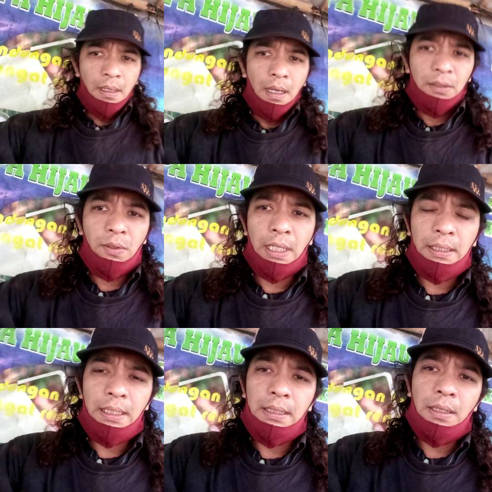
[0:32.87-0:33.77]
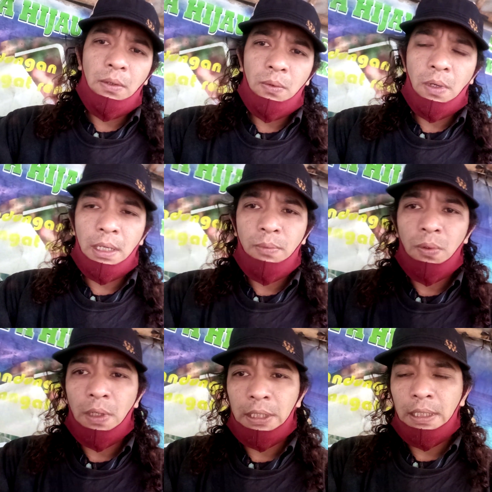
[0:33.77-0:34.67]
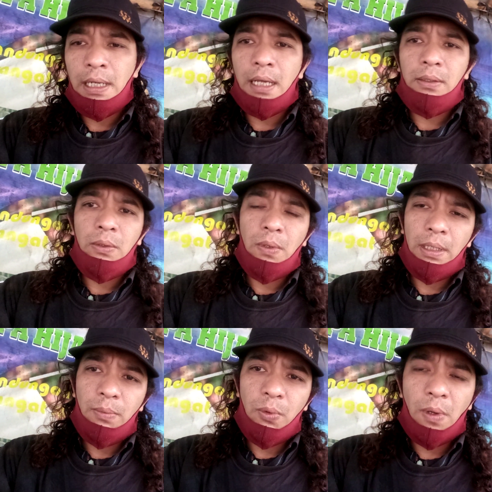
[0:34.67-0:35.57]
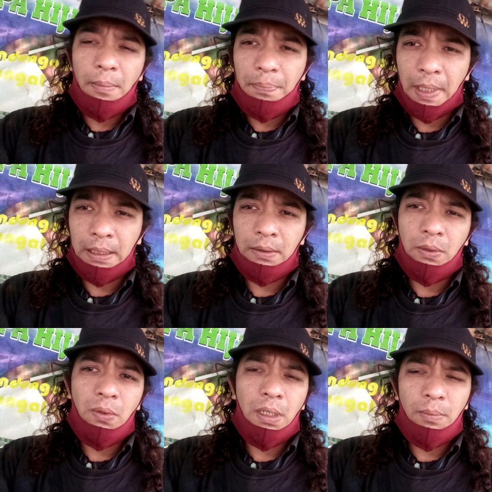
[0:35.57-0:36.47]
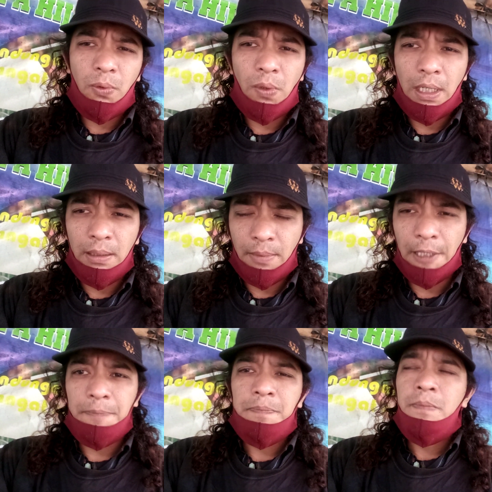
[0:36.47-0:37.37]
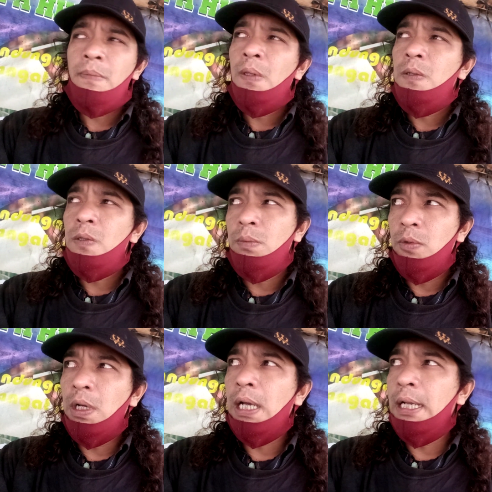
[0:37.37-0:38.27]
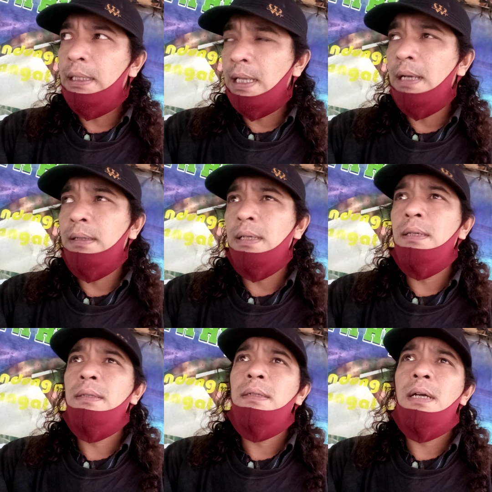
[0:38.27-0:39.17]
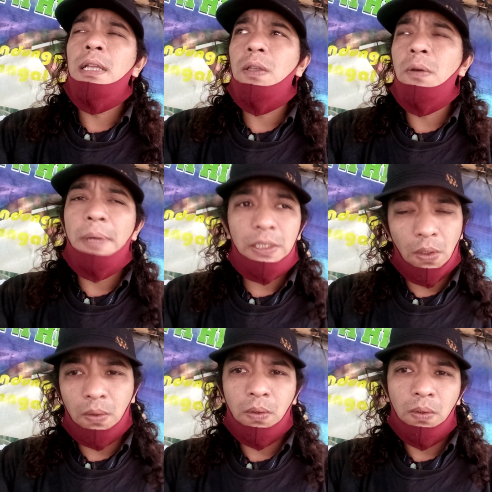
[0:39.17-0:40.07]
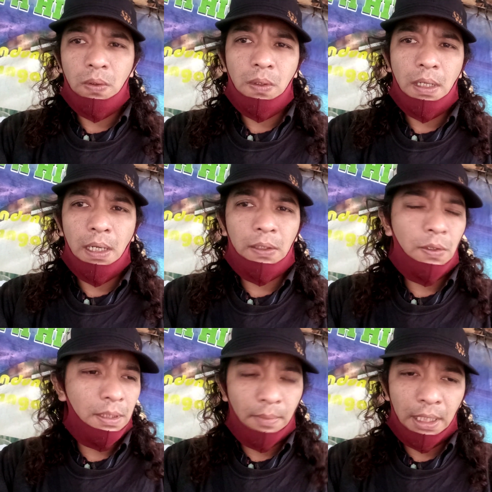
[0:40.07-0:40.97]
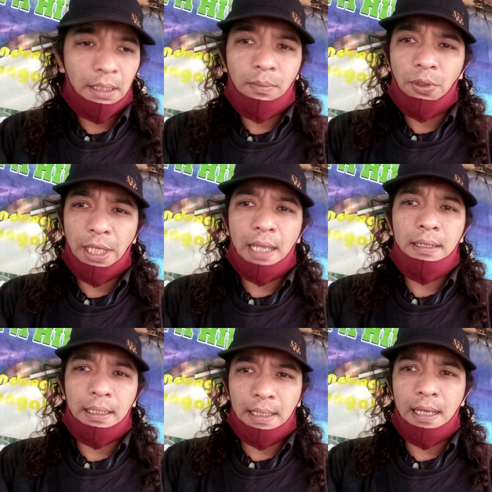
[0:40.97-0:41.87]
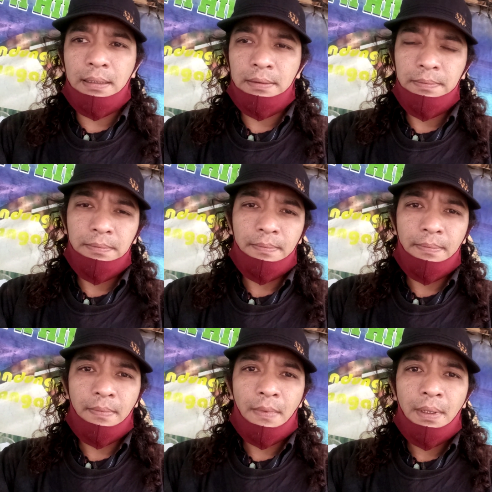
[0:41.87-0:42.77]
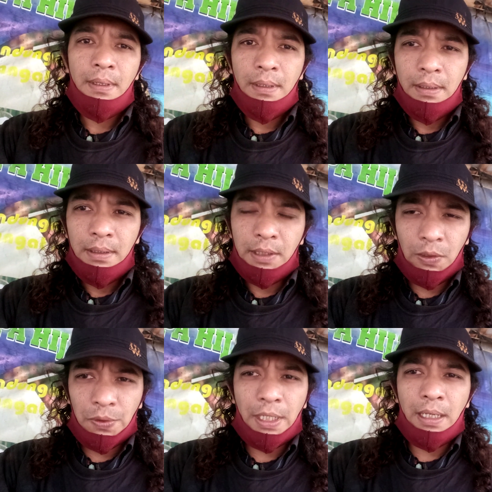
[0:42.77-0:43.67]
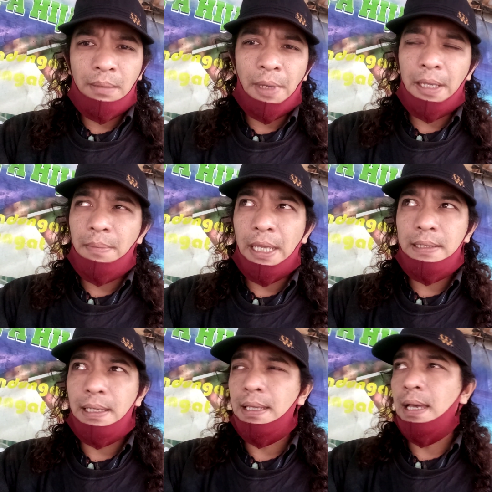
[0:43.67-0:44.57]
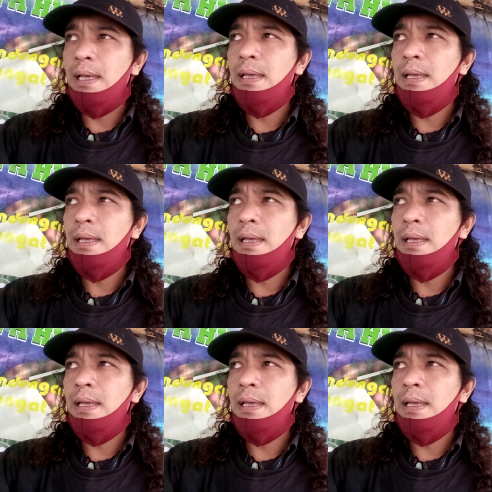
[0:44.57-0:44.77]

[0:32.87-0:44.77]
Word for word: atau nanti di tahun 2023 atau 2024 atau 2025 semoga datang ya atau besok atau semenit kemudian datang tentunya yang baik-baik saja